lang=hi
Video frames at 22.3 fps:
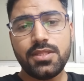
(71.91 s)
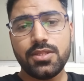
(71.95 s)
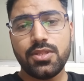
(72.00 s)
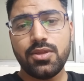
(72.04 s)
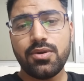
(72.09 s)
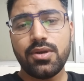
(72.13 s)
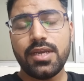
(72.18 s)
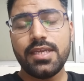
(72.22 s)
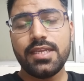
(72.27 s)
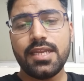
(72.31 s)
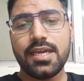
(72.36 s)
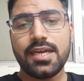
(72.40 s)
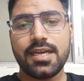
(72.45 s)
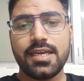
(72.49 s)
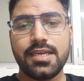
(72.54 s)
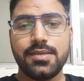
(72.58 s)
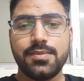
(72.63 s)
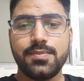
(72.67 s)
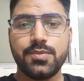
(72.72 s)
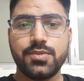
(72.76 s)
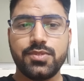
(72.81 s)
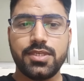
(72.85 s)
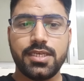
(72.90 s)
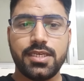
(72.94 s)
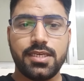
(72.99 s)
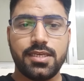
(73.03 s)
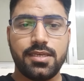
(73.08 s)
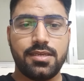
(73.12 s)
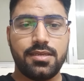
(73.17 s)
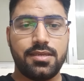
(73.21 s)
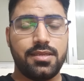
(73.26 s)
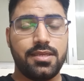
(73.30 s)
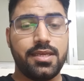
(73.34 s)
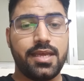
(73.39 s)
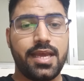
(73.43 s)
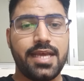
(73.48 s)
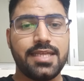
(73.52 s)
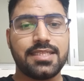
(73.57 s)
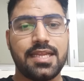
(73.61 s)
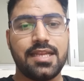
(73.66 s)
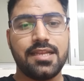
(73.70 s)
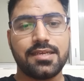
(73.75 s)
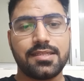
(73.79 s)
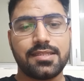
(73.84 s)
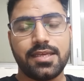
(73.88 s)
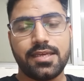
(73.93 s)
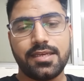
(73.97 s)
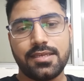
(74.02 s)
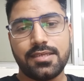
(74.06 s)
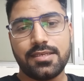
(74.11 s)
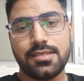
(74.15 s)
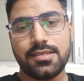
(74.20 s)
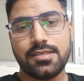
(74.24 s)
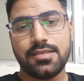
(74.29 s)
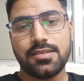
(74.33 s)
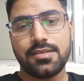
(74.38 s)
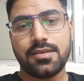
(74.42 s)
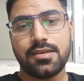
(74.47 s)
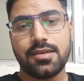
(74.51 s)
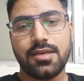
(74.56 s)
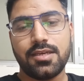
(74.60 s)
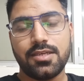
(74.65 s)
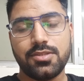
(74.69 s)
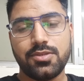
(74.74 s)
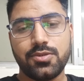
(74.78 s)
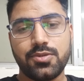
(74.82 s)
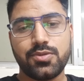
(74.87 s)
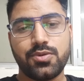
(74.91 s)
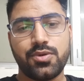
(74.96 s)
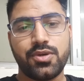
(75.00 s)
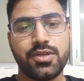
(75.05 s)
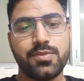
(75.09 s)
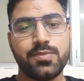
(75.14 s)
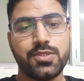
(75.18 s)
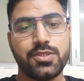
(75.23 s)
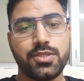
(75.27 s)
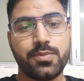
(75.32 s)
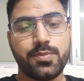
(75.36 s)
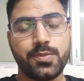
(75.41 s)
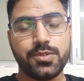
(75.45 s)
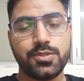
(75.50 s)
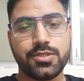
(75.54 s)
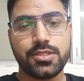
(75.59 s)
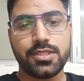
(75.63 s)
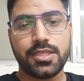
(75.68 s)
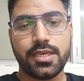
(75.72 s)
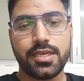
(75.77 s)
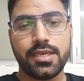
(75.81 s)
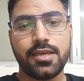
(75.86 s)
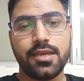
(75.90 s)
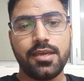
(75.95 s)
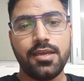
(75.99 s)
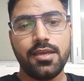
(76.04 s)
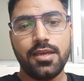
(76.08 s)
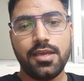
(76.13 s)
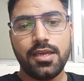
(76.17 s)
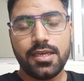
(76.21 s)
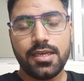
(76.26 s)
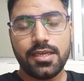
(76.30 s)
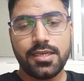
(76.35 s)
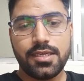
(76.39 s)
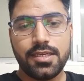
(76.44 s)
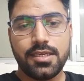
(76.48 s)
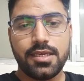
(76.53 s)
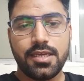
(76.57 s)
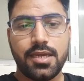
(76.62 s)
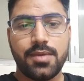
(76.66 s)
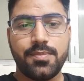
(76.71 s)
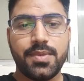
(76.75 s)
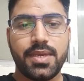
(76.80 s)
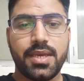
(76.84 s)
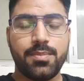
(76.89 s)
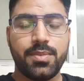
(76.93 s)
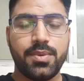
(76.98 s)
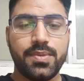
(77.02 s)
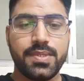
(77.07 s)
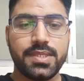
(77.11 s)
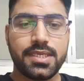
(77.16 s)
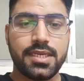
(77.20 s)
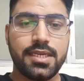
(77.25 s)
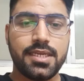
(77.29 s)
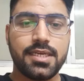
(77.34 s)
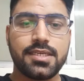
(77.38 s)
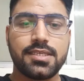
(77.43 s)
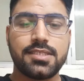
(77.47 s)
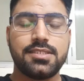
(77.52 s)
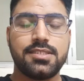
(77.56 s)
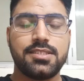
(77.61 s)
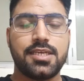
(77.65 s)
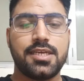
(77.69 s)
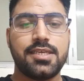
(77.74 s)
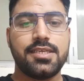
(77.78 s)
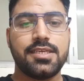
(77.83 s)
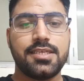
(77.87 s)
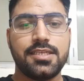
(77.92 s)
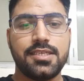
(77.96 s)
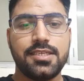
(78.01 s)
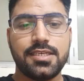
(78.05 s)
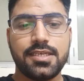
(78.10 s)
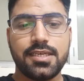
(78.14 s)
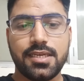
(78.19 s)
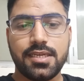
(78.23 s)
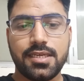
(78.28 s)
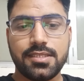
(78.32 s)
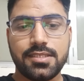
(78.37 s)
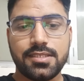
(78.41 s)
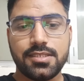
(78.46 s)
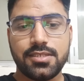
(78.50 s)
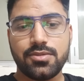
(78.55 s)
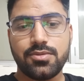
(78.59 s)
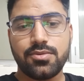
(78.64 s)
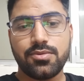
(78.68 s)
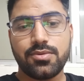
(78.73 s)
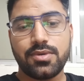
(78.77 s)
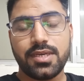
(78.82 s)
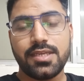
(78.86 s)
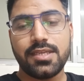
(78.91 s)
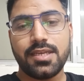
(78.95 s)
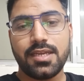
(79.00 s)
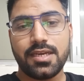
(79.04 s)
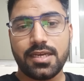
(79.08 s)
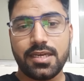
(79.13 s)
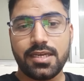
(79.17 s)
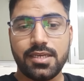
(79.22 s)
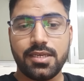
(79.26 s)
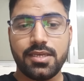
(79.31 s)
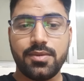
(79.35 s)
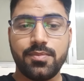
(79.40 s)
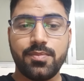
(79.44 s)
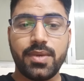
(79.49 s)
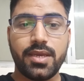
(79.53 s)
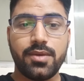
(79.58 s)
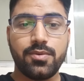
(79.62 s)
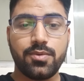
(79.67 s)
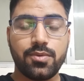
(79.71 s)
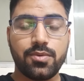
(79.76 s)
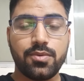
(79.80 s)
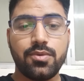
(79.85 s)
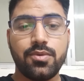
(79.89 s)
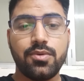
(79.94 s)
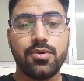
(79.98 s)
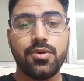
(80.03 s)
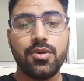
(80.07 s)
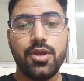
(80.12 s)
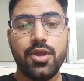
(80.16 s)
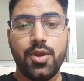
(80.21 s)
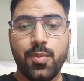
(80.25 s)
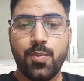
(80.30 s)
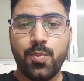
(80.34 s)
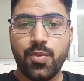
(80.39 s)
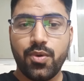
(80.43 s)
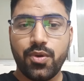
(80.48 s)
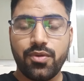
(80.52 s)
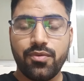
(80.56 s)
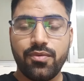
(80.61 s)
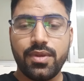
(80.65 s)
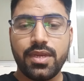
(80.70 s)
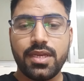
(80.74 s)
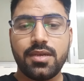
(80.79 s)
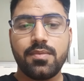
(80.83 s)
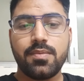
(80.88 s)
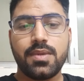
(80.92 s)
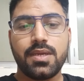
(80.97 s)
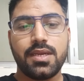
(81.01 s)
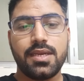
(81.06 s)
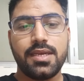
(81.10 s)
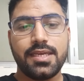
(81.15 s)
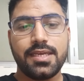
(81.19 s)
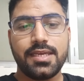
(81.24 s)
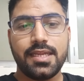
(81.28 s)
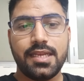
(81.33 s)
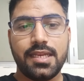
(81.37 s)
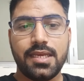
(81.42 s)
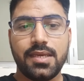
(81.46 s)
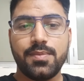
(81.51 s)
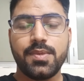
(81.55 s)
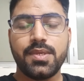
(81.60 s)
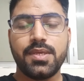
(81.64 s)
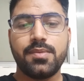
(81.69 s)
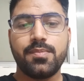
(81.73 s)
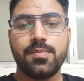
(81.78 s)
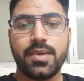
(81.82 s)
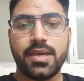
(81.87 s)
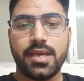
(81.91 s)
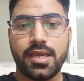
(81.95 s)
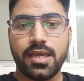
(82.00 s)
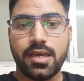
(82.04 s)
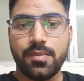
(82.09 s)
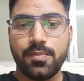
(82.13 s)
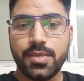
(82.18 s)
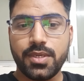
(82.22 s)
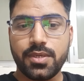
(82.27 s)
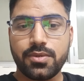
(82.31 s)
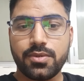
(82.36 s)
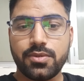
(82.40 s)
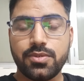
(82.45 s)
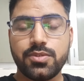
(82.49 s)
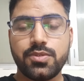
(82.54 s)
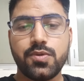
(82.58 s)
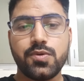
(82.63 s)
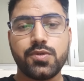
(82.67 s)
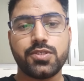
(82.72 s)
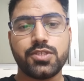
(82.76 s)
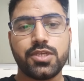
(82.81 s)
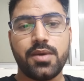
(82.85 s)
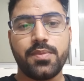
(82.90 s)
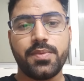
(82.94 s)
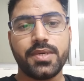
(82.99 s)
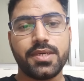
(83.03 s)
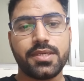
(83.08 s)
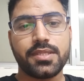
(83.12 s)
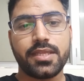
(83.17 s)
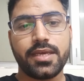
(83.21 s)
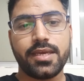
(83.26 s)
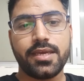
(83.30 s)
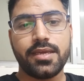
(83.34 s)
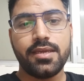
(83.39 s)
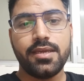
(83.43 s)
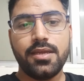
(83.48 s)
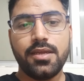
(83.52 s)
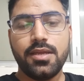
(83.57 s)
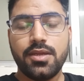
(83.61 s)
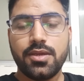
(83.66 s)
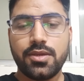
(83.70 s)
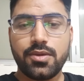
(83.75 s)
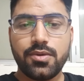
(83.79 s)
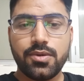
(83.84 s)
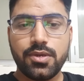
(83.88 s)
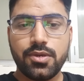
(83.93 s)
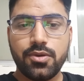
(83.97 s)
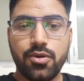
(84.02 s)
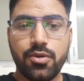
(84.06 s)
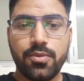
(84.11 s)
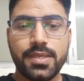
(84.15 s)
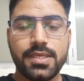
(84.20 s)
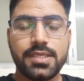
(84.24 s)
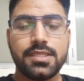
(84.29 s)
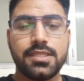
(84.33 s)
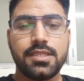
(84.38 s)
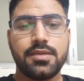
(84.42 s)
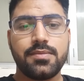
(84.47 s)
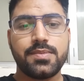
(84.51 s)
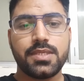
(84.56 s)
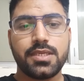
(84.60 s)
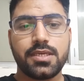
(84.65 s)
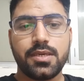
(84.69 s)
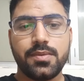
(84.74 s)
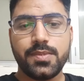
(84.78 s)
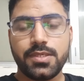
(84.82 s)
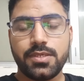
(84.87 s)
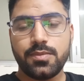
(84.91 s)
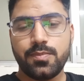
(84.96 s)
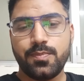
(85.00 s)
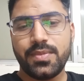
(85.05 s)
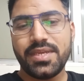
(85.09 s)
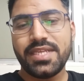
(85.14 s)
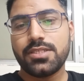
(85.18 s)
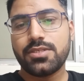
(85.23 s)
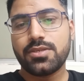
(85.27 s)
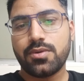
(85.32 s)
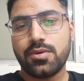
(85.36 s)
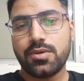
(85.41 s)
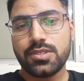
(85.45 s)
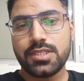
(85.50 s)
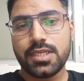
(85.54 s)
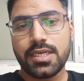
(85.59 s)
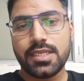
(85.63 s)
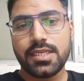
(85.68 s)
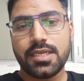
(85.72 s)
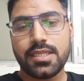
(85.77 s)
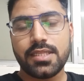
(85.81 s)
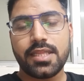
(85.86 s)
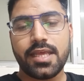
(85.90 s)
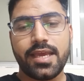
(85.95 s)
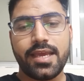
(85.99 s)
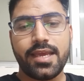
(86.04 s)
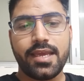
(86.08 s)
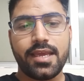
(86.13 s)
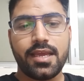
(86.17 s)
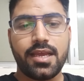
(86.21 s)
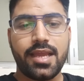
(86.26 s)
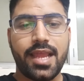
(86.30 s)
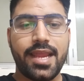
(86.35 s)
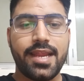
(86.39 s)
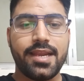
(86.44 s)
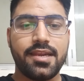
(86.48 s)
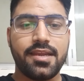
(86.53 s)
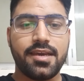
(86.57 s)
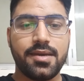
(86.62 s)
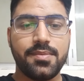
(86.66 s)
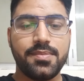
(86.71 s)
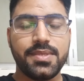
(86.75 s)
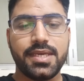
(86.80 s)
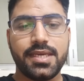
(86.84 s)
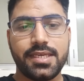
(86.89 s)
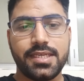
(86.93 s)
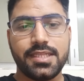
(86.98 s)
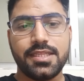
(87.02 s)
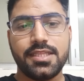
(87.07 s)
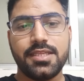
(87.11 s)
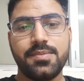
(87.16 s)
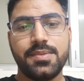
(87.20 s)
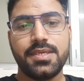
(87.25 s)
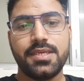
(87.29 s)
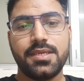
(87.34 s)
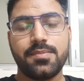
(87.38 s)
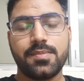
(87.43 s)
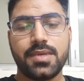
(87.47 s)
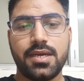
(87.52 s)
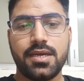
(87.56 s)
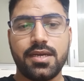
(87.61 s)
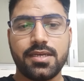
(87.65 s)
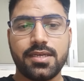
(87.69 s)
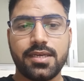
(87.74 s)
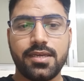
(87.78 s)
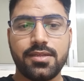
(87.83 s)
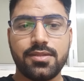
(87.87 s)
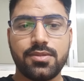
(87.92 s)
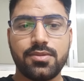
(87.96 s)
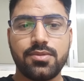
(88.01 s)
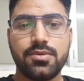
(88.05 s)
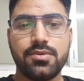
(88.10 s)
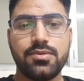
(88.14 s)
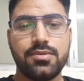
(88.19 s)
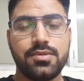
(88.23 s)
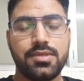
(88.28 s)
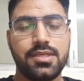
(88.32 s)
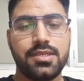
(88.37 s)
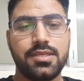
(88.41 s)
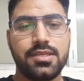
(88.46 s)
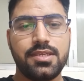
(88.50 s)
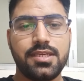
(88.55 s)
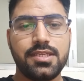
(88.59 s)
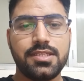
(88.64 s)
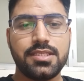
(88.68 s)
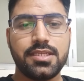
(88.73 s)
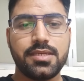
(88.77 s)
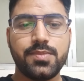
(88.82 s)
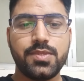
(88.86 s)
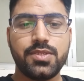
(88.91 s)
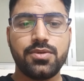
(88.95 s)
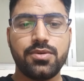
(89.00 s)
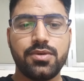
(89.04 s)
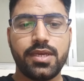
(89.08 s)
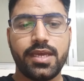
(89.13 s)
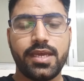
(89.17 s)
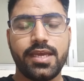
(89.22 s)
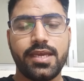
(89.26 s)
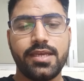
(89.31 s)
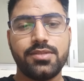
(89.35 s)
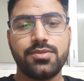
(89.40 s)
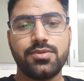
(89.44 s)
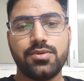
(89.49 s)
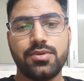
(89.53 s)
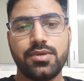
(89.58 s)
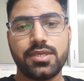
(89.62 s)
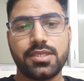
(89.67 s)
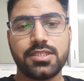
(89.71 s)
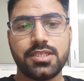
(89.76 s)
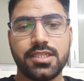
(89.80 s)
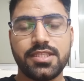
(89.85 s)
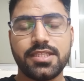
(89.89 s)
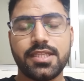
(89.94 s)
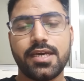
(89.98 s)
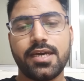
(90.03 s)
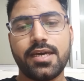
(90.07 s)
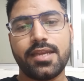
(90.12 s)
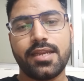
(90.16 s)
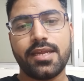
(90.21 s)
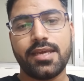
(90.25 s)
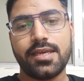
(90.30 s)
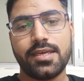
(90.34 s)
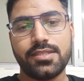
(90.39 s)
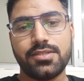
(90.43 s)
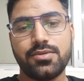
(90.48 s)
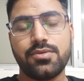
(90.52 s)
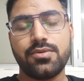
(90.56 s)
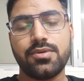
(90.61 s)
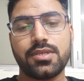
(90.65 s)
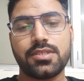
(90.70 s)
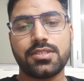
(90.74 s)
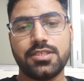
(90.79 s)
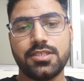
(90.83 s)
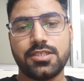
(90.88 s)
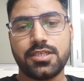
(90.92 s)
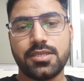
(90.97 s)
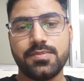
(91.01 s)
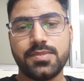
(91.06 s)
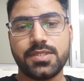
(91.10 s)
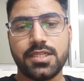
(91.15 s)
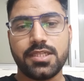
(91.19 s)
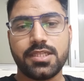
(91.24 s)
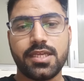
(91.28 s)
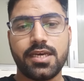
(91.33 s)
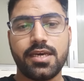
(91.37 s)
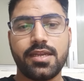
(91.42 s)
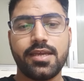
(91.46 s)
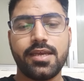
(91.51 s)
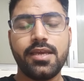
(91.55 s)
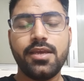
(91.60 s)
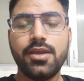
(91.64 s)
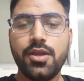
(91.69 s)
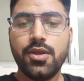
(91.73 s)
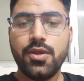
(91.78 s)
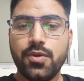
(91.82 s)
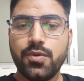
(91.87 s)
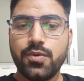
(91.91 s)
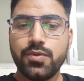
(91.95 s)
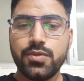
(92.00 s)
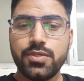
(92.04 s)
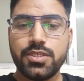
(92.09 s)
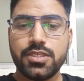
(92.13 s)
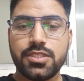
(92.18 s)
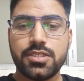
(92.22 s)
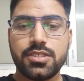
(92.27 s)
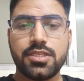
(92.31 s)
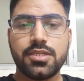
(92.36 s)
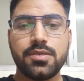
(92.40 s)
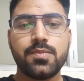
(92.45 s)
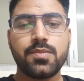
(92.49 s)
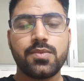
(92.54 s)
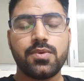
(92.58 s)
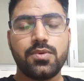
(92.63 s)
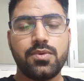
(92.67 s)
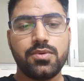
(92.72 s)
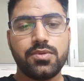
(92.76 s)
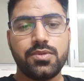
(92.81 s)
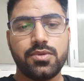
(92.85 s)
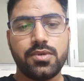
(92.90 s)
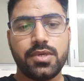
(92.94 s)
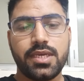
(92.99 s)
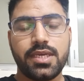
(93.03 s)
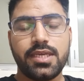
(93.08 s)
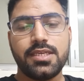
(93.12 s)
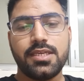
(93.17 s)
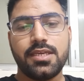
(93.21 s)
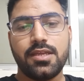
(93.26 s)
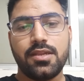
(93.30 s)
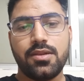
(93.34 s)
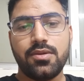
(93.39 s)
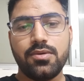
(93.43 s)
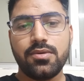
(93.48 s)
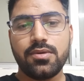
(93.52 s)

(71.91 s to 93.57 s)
तो कहीं ना कहीं मुझे ऐसा लगता है कि जो स्टूडेंट मुझसे पूछते हैं कि हमें एम करना चाहिए कि नहीं करना चाहिए तो कहीं ना कहीं मैं उनको मोटिवेट करने के लिए भी मैं अब मेरे को सोचना पड़ता है क्योंकि गवर्नमेंट की तरफ से कभी ब्रिज कोर्स आ जाता है एंड अब ये हिंदी मीडियम का आ गया है तो ये सब जो है जो एक चलता आ रहा है जो एक सिस्टम चलता आ रहा है उस सिस्टम को जो है ये